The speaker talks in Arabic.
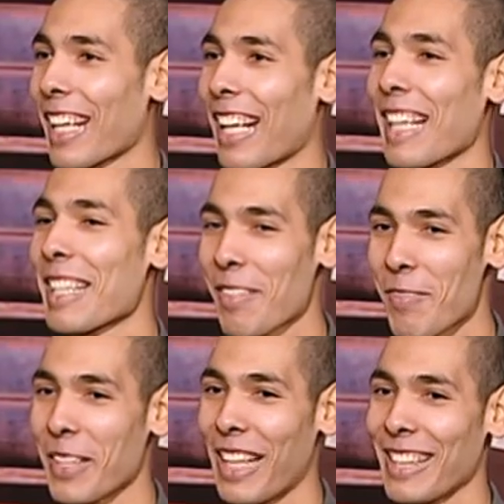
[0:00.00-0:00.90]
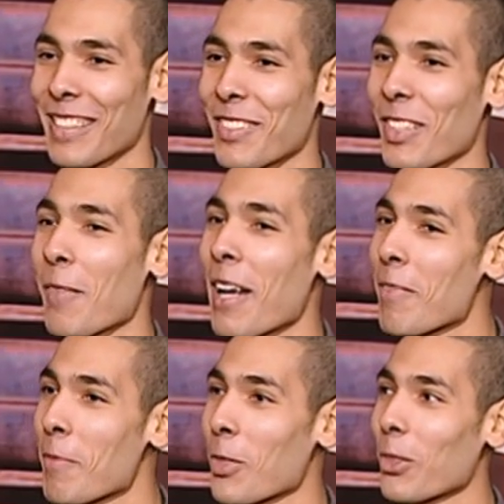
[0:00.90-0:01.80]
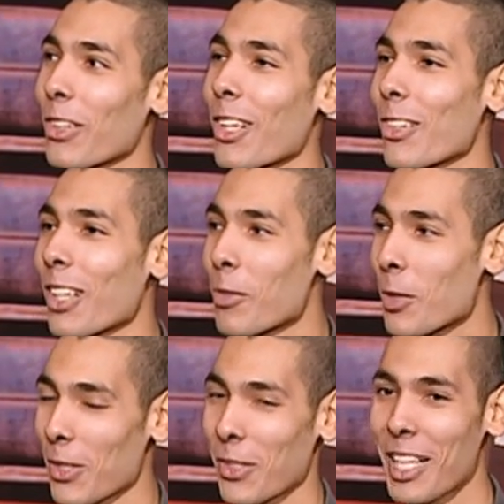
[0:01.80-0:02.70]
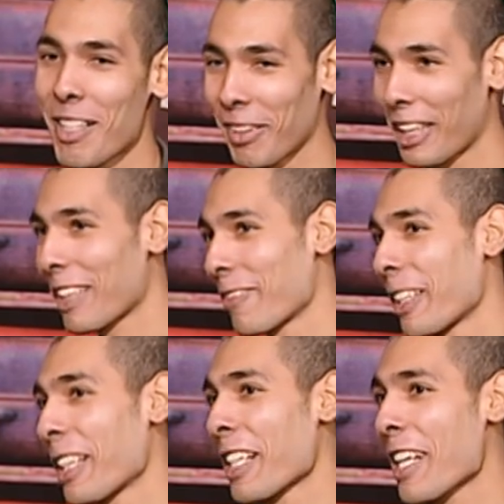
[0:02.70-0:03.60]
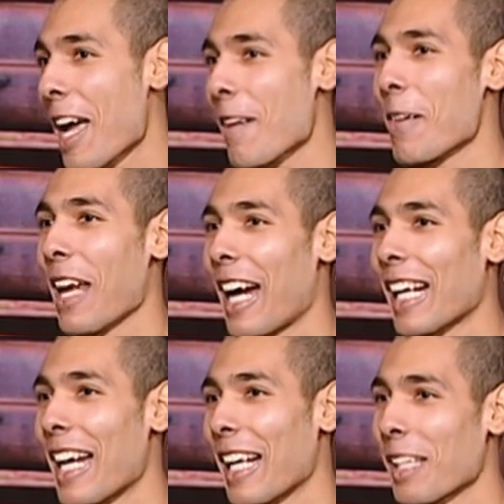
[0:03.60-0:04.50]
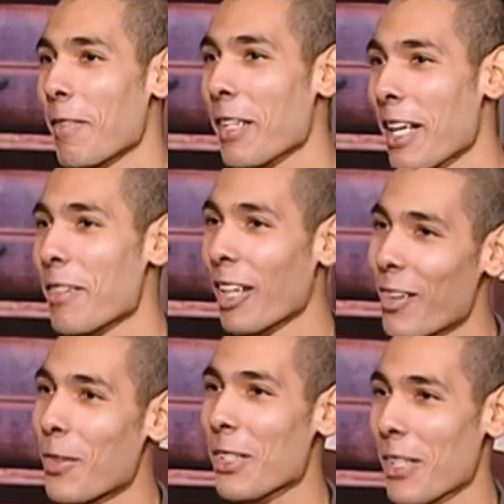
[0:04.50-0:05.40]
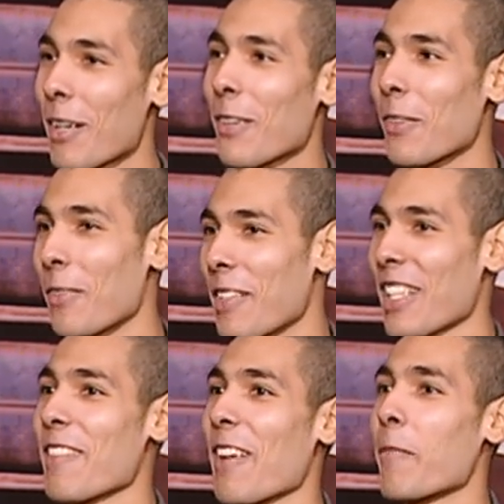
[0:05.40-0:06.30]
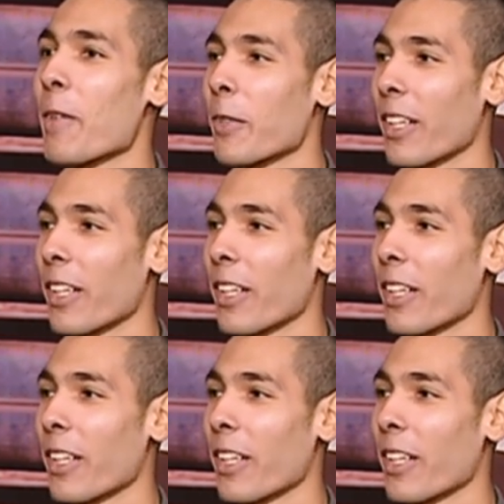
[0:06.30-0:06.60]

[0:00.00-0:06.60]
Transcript: حتى في البيت عندي قلت لهم هعمل مشروع تخرج غواصه فاكرين ان انا هعمل حاجه كبيره قوي غواصه بقى ومش هعمل حربيه